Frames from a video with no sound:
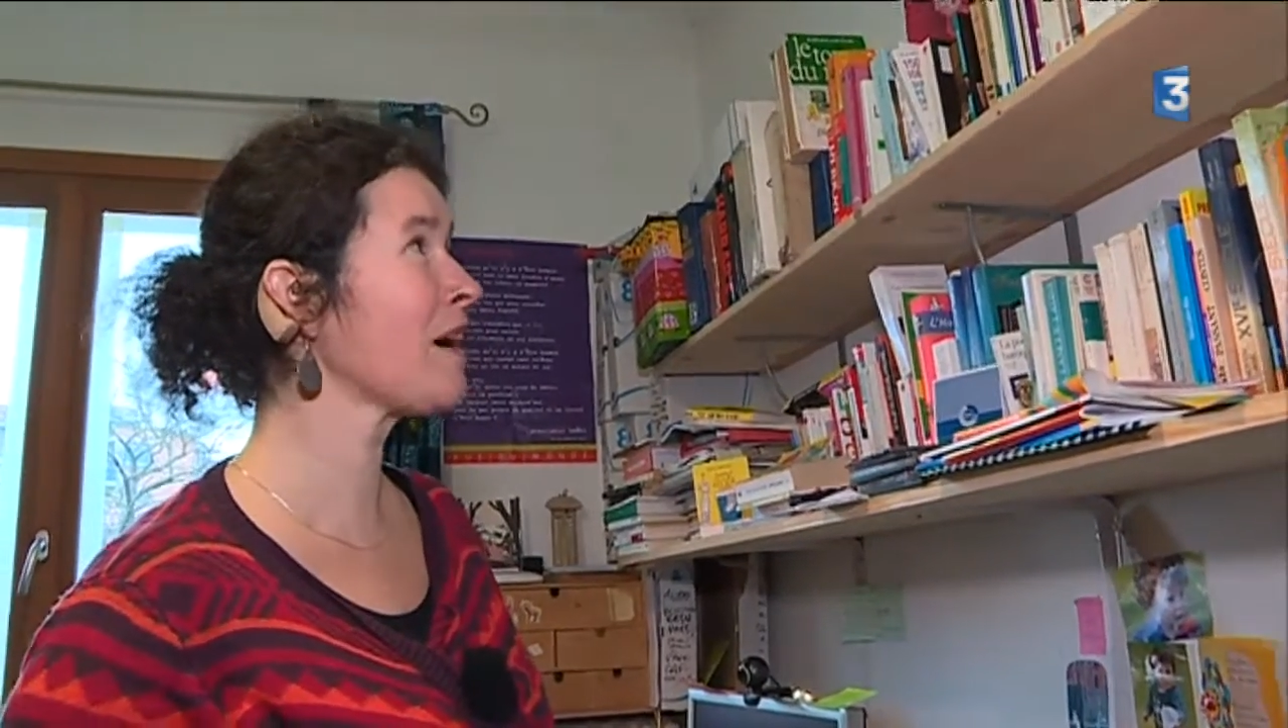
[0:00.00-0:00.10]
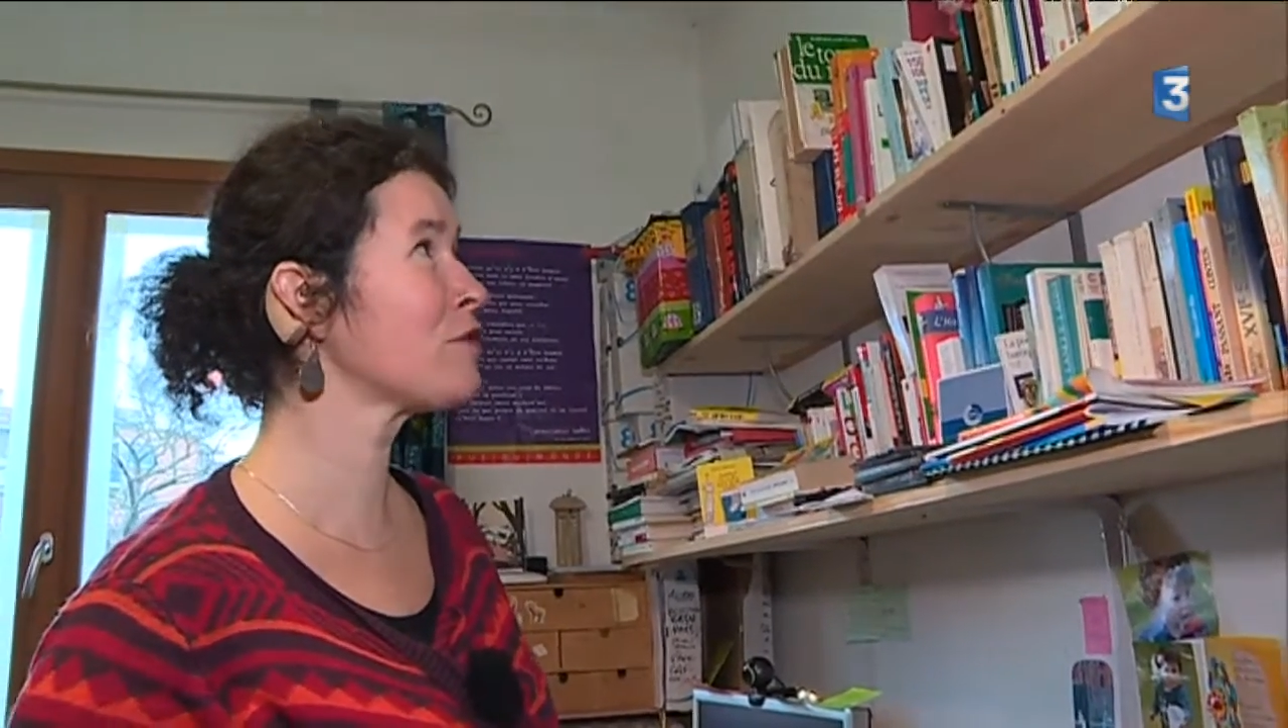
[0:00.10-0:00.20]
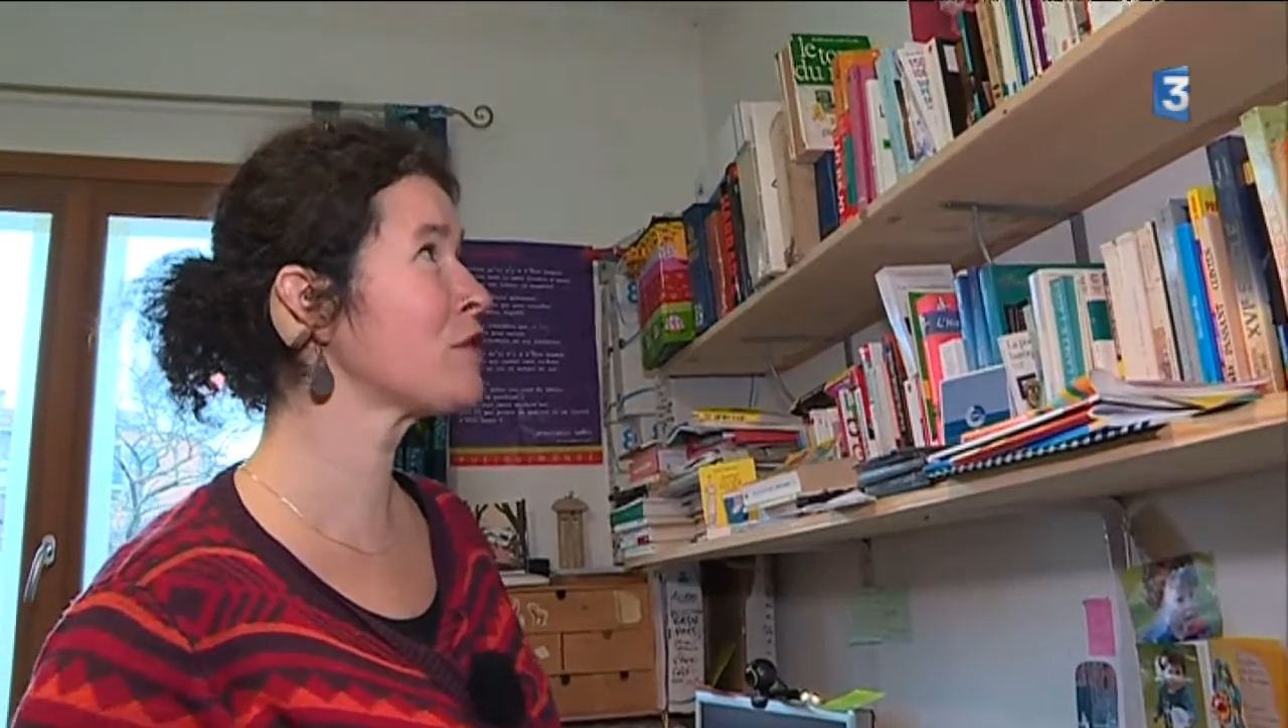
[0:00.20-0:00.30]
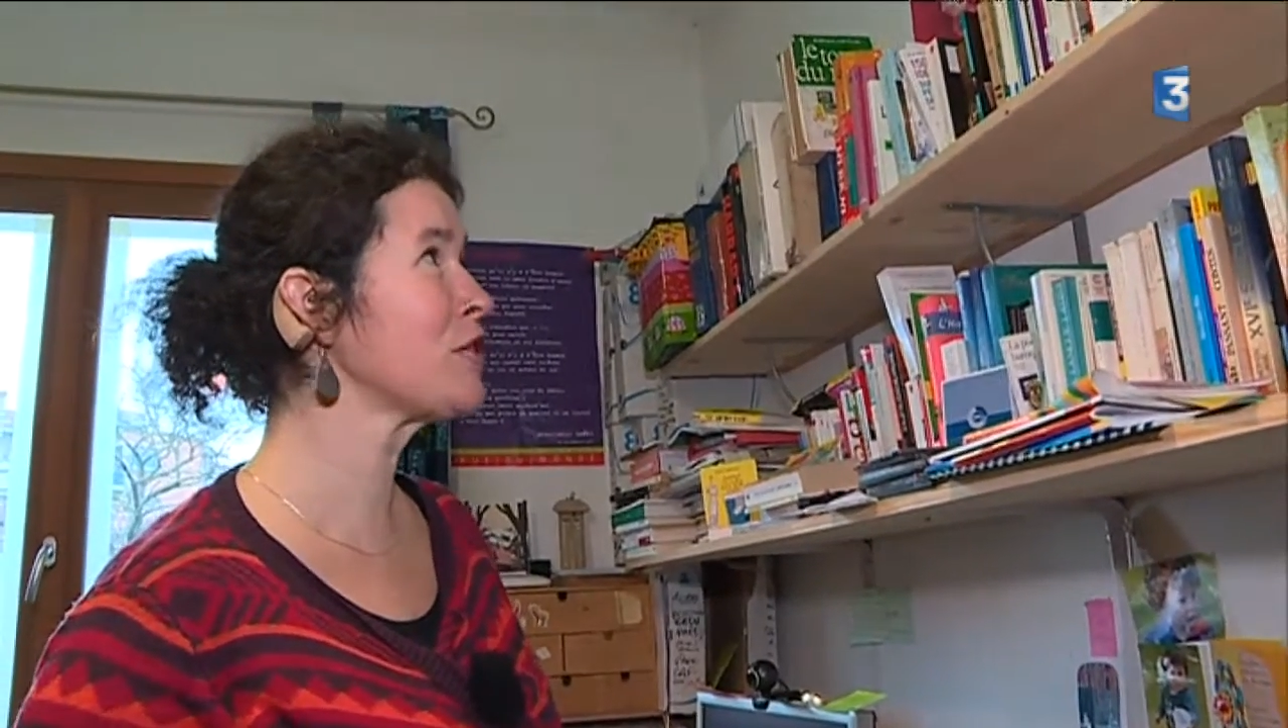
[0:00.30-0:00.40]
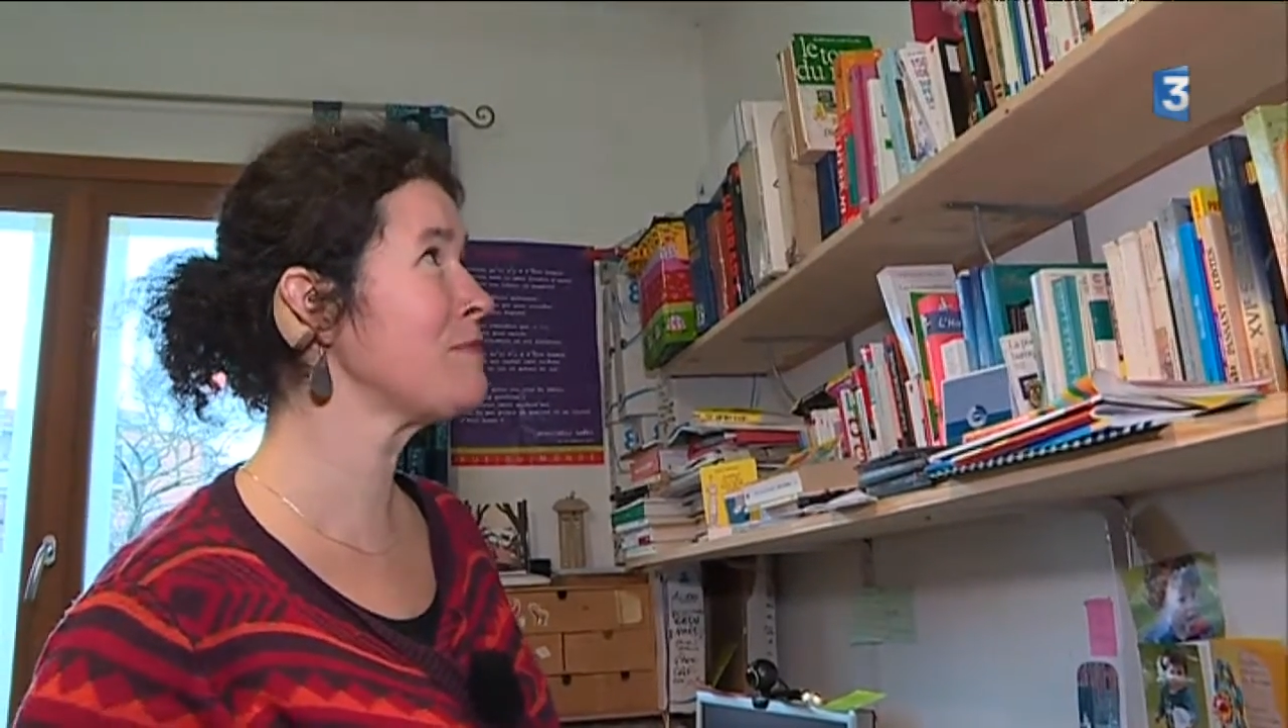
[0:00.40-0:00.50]

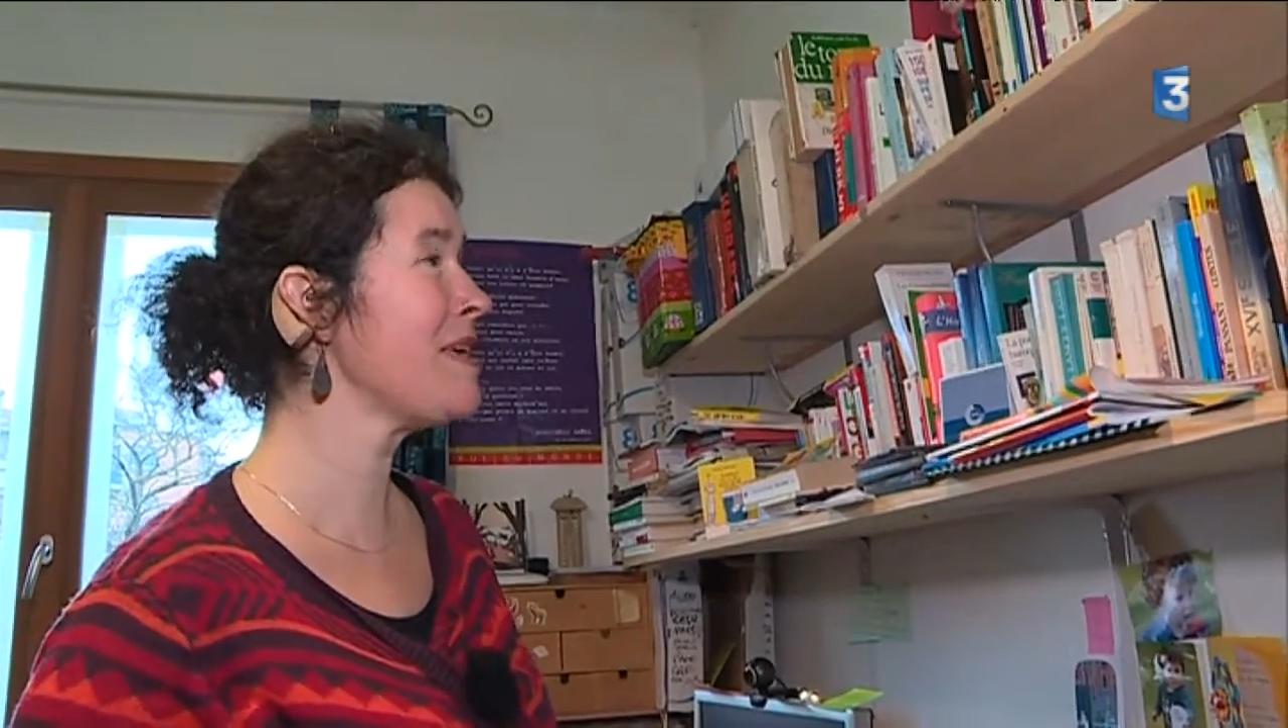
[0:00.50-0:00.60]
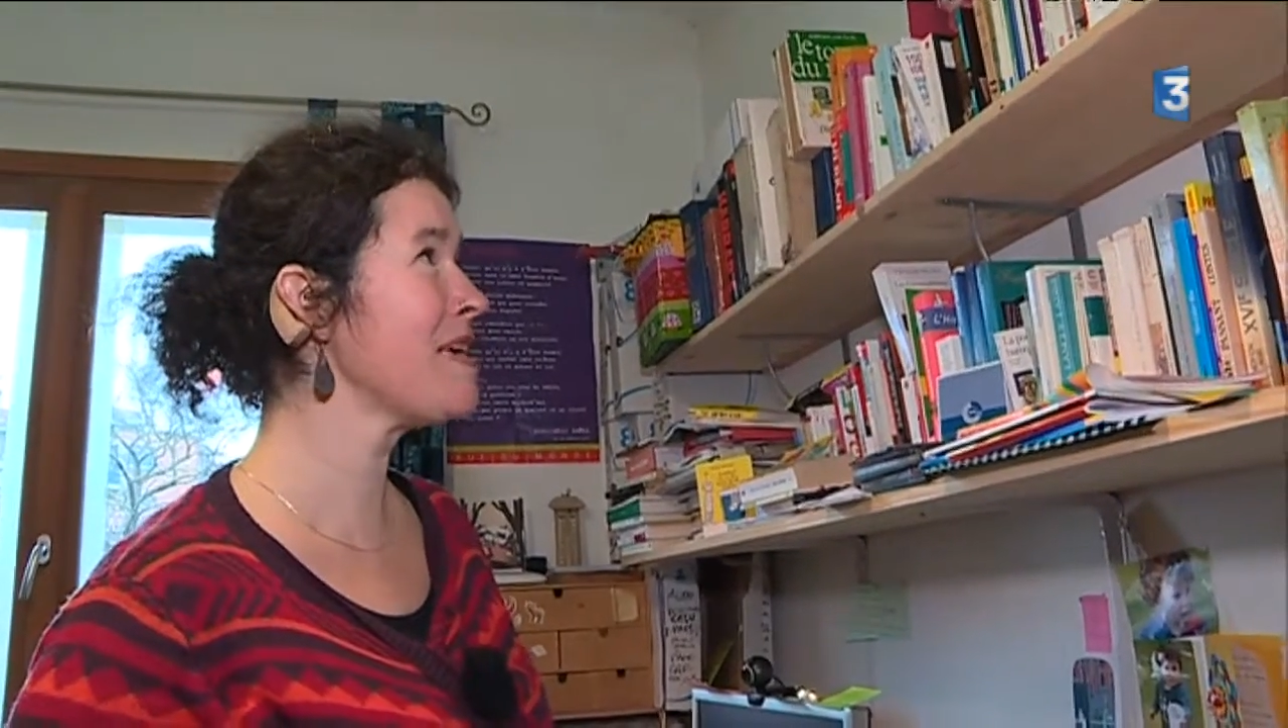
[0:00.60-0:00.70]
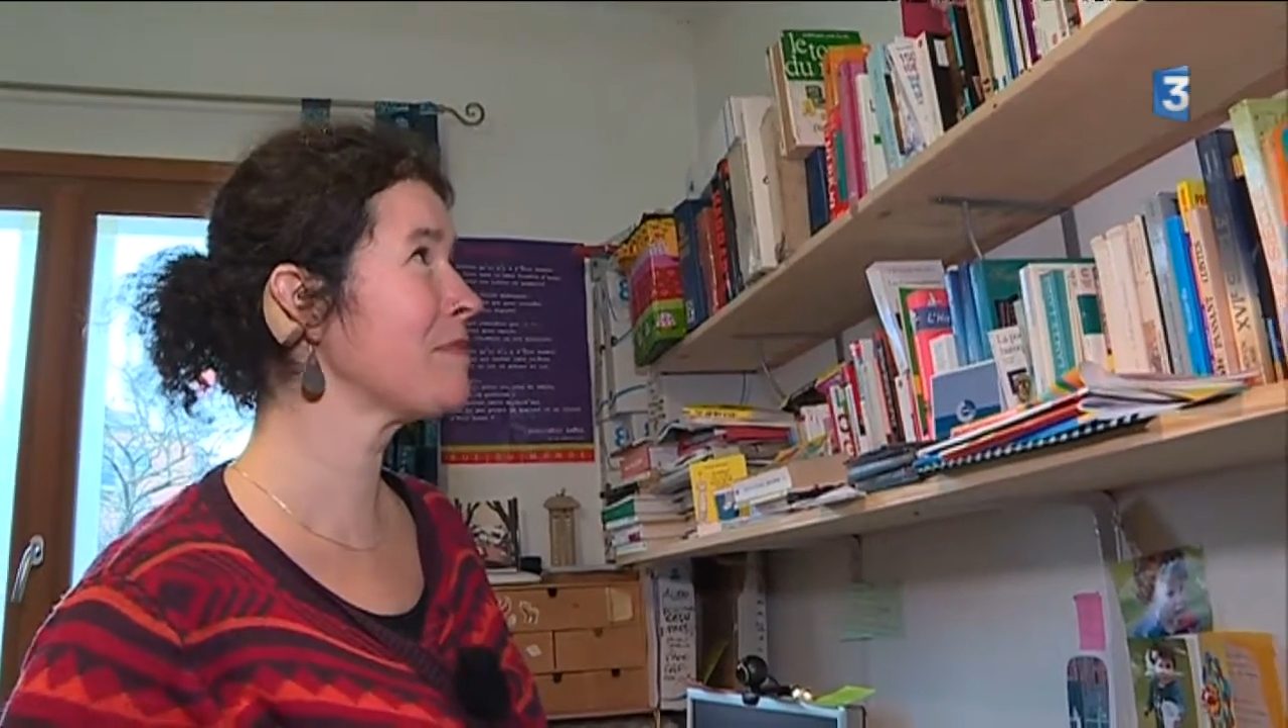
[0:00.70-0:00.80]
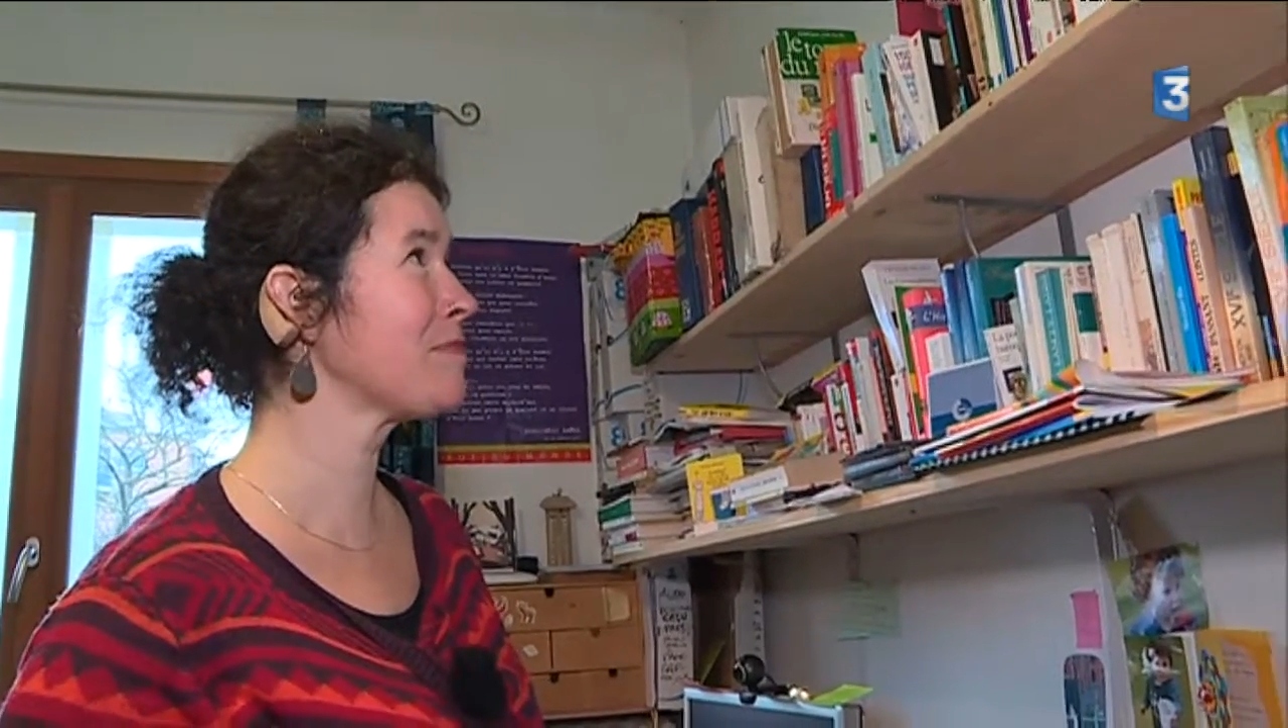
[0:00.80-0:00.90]
rangé même,